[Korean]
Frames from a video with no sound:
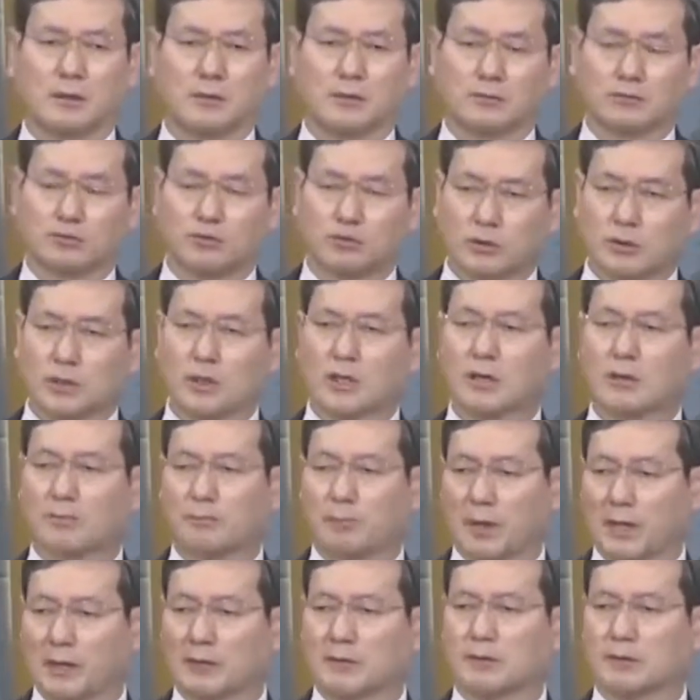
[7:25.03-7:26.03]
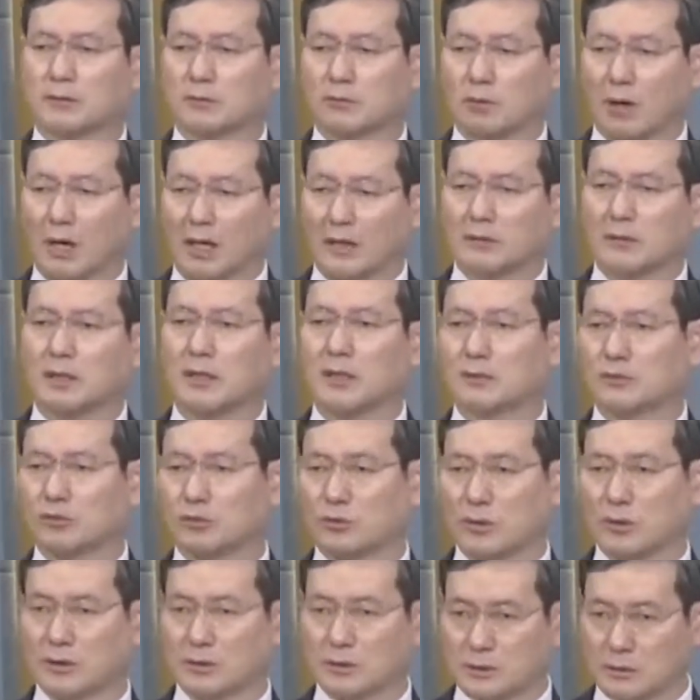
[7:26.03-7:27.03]
주님과 바른 관계
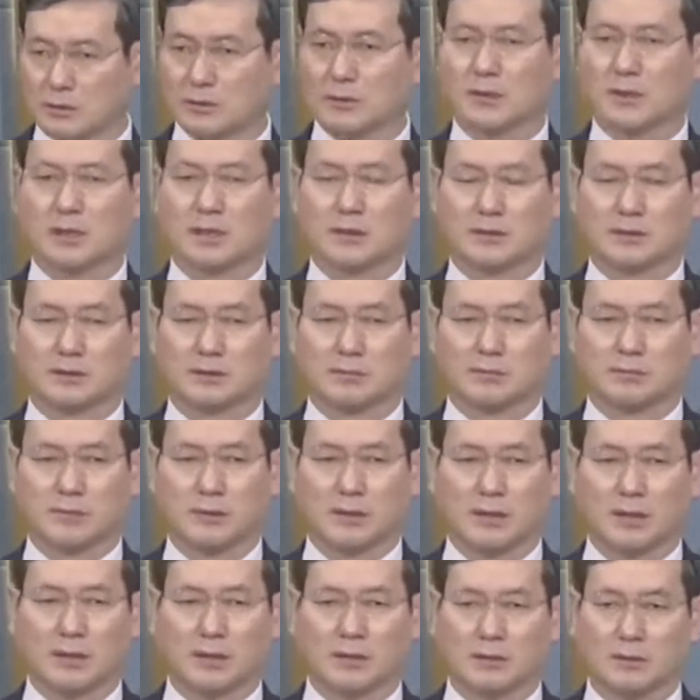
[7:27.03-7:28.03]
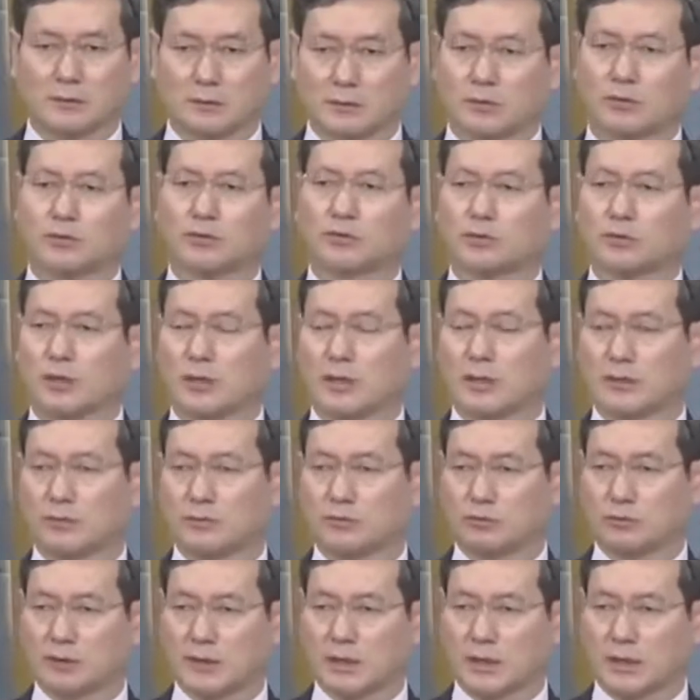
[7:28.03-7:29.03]
속에 승리가 있습니다. 여호수아의
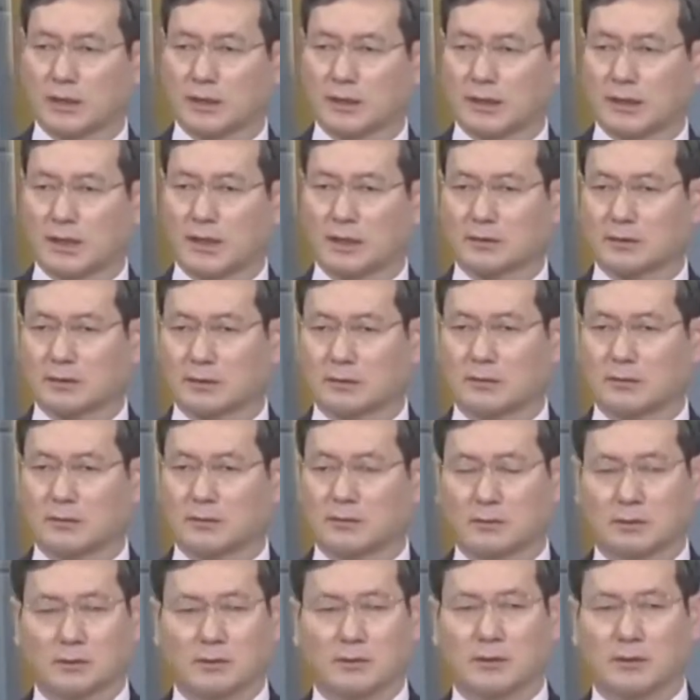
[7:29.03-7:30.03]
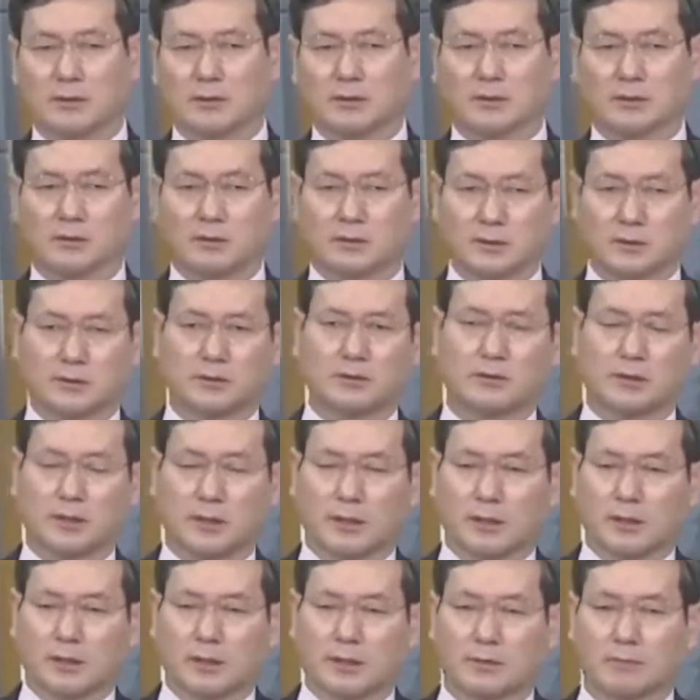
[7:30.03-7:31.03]
군대가 나가서 전쟁을 치를
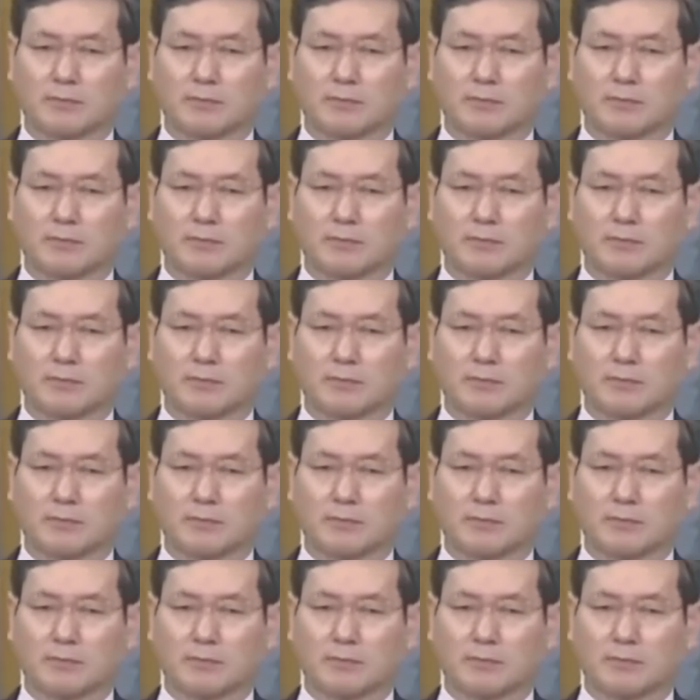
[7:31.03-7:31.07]
때에